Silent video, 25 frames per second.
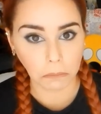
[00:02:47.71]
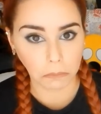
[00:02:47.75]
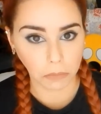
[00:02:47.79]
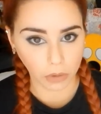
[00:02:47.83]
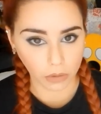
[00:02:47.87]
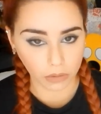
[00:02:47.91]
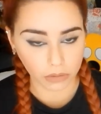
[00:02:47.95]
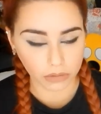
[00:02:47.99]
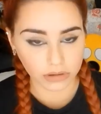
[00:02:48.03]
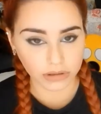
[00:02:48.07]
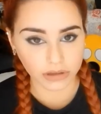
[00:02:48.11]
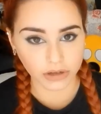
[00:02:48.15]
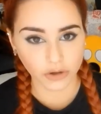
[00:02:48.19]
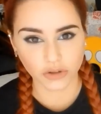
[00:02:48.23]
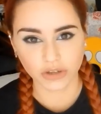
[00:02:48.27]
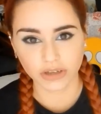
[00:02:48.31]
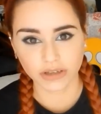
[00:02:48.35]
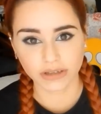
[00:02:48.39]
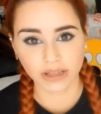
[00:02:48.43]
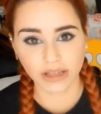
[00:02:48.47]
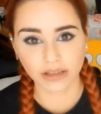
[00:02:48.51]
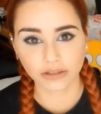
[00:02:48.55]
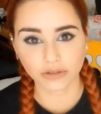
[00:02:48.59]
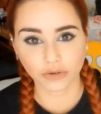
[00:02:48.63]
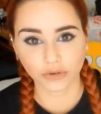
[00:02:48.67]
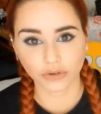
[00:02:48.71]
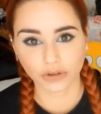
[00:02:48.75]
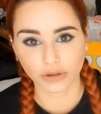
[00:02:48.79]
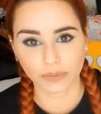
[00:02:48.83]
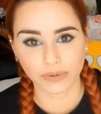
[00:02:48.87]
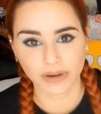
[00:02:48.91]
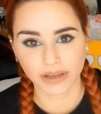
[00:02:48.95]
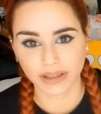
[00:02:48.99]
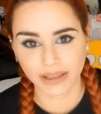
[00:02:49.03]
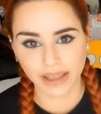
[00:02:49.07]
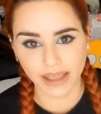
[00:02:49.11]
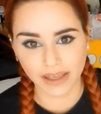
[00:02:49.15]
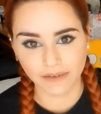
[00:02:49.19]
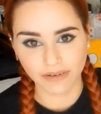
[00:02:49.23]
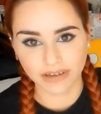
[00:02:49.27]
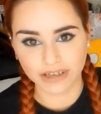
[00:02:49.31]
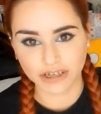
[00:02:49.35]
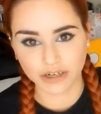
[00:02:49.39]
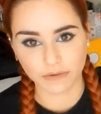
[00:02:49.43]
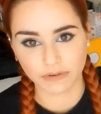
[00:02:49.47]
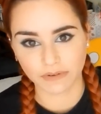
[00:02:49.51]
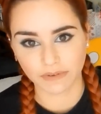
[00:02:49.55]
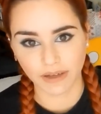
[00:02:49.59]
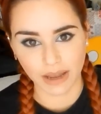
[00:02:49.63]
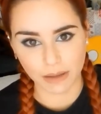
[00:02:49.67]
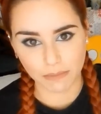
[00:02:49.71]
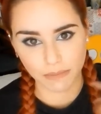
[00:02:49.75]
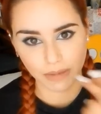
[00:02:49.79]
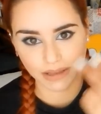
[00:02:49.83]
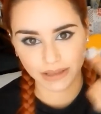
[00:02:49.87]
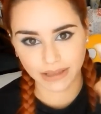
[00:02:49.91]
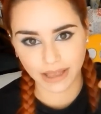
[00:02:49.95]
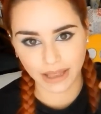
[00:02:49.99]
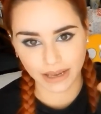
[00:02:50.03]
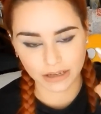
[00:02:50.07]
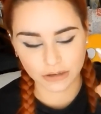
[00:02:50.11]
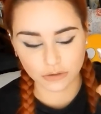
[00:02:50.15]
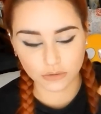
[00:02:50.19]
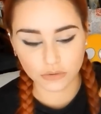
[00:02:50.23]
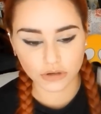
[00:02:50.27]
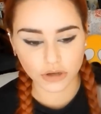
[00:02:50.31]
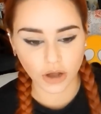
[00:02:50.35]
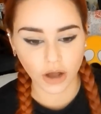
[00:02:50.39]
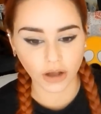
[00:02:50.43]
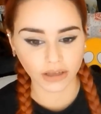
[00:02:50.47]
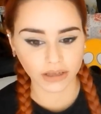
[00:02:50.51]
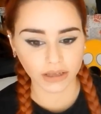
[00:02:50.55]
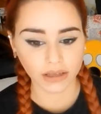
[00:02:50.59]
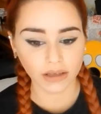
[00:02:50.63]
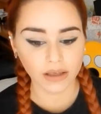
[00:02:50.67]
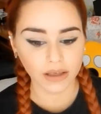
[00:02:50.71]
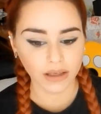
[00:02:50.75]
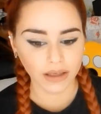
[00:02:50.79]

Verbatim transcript: Boh, che ogni tanto gli prendeva, ci aveva la bandana sugli occhi,